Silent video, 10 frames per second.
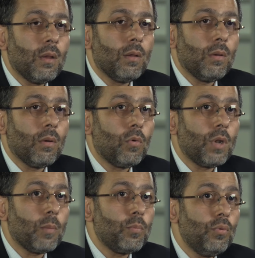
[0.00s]
euh,
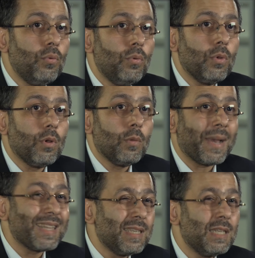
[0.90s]
on a pu euh,
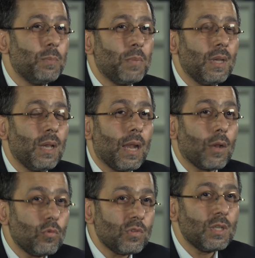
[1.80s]
participer à la
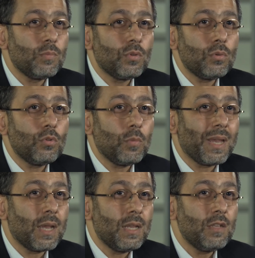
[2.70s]
conception de
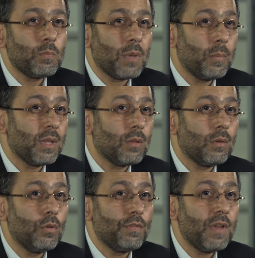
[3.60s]
mécanismes
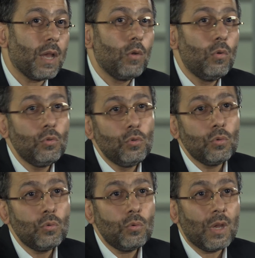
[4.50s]
permettant de faire
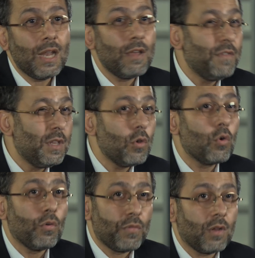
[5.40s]
l'audio et la
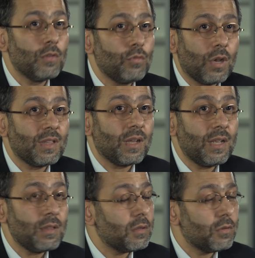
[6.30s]
vidéoconférence sur
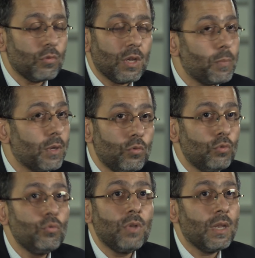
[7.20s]
Internet. Ce n'est pas
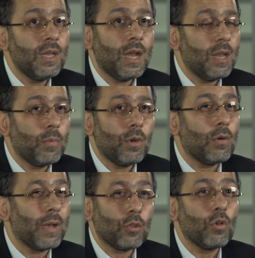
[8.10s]
du tout gagné à
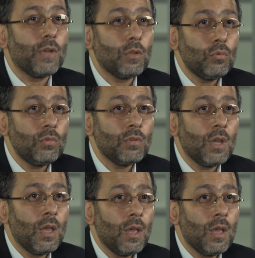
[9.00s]
l'époque, en 92.